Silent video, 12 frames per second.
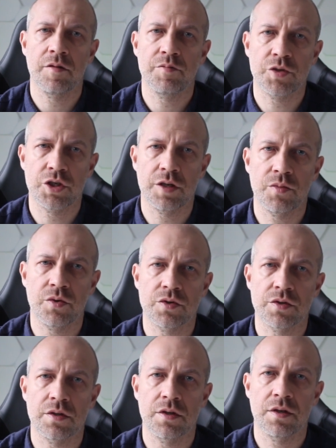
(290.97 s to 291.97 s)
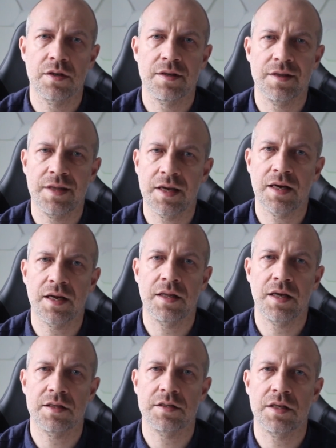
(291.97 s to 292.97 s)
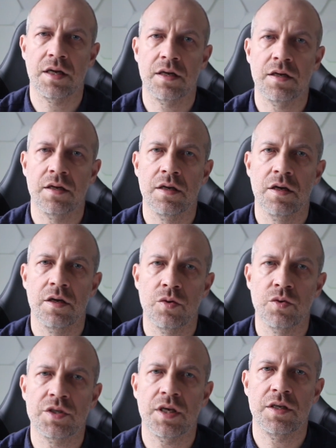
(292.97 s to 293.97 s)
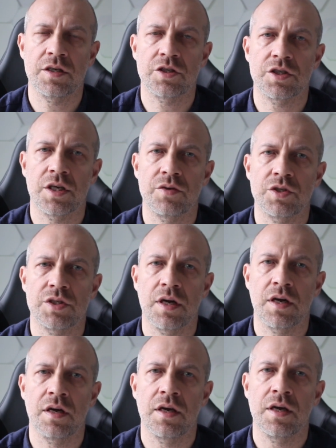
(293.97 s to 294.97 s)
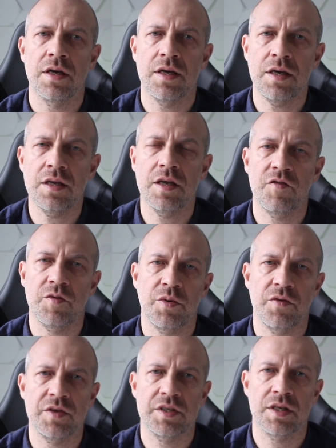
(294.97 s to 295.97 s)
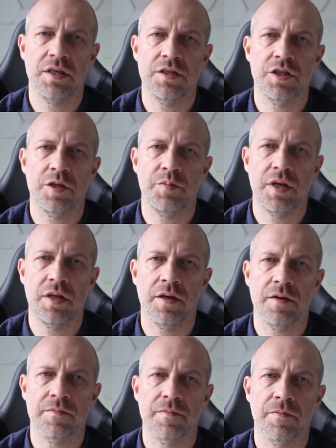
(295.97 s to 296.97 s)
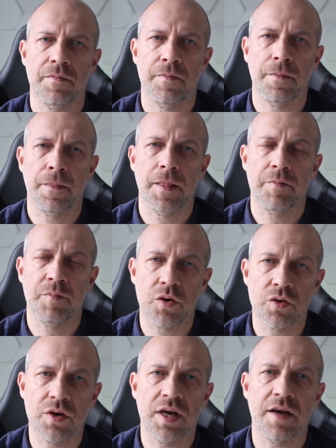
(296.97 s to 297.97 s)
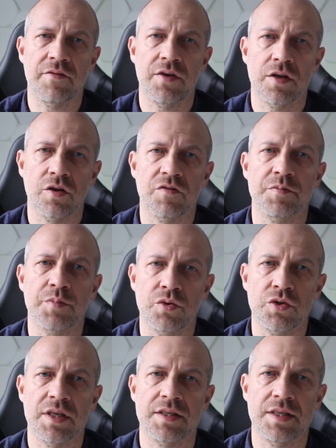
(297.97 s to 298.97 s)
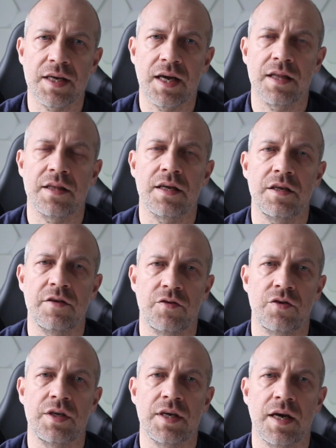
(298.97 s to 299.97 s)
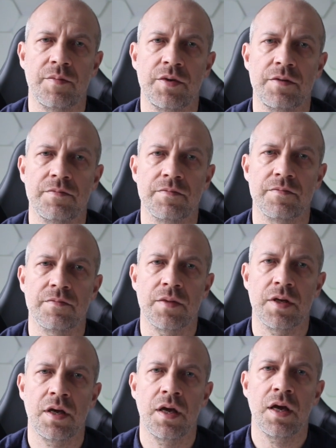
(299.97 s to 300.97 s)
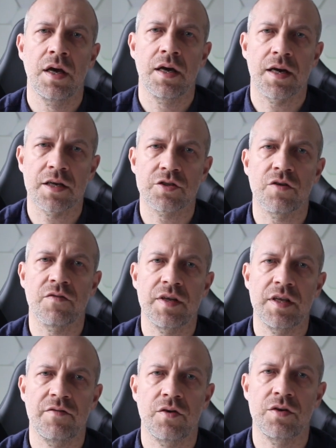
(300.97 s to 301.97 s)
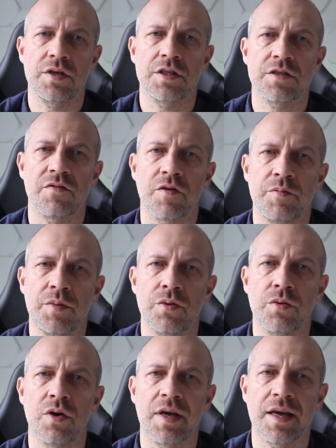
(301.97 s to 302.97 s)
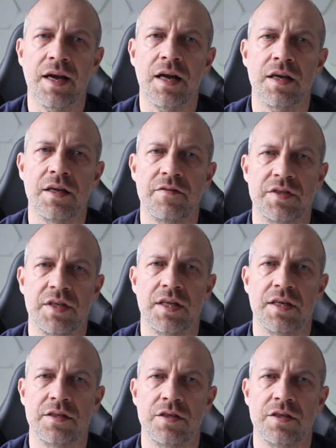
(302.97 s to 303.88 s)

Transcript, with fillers: przymus, degradacja, ludzkie nieszczęścia i niewypowiedziane cierpienia. Pornografia to współczesny handel niewolnikami. Rasowe niewolnictwo było legalne w Stanach